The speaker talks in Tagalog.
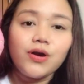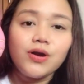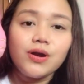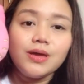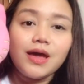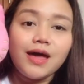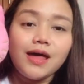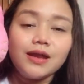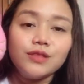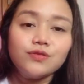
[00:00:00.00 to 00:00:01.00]
Ayan.
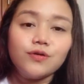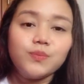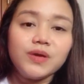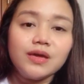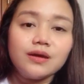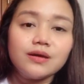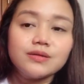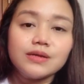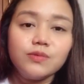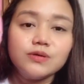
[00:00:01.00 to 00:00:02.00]
Ito, pink.
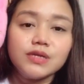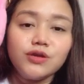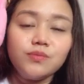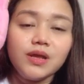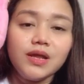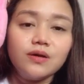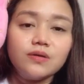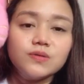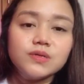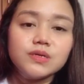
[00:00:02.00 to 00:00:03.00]
Sabi ko sa inyo, mahilig ako
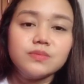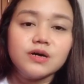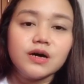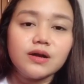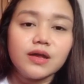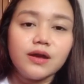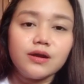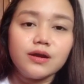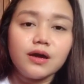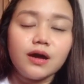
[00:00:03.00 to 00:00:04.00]
dun sa mga rare
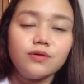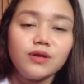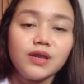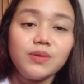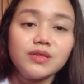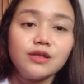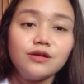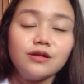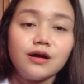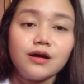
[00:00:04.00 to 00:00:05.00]
na ano, limited
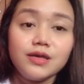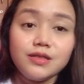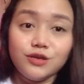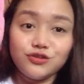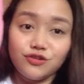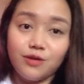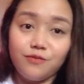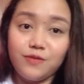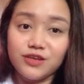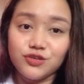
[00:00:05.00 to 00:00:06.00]
uh, edition na
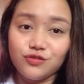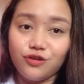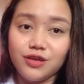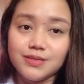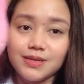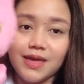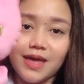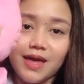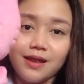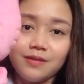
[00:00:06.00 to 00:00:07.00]
plush toys.
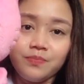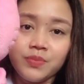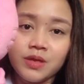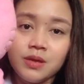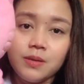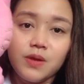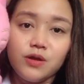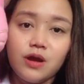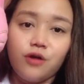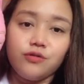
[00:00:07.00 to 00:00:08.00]
Ayan. Meron
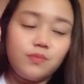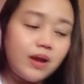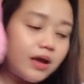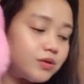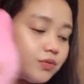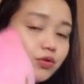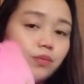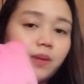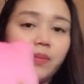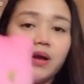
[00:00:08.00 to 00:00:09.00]
ako ng black. So, to.
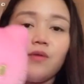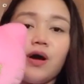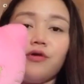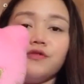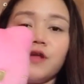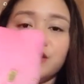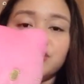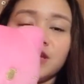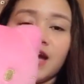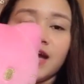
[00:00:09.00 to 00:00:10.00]
Papagawan ko na lang
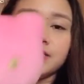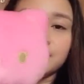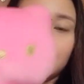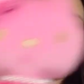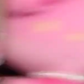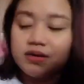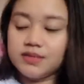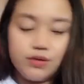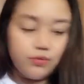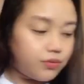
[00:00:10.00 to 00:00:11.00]
siya ng acetate box
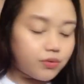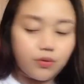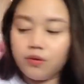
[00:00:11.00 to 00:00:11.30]
siguro.